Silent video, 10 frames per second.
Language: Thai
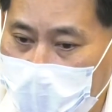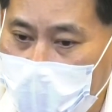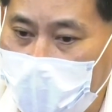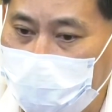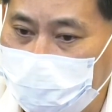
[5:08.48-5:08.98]

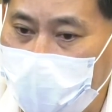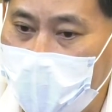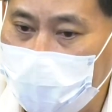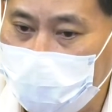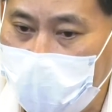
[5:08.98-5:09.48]
ฆ่า
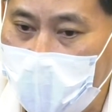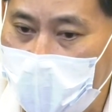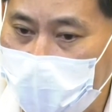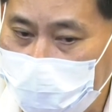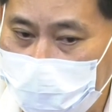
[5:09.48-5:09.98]
ฟันแท
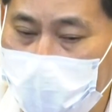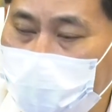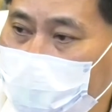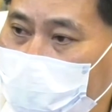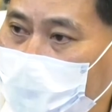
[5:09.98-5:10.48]
งยิ
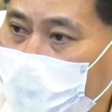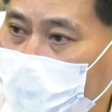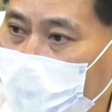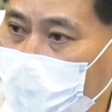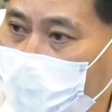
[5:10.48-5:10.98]
ง
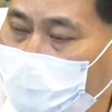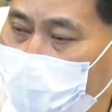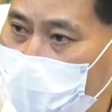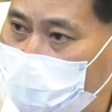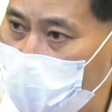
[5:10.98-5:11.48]

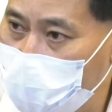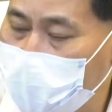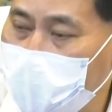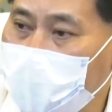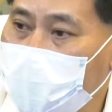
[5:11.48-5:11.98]
ป้ามข่ม
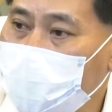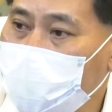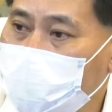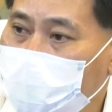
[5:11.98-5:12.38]
ขืน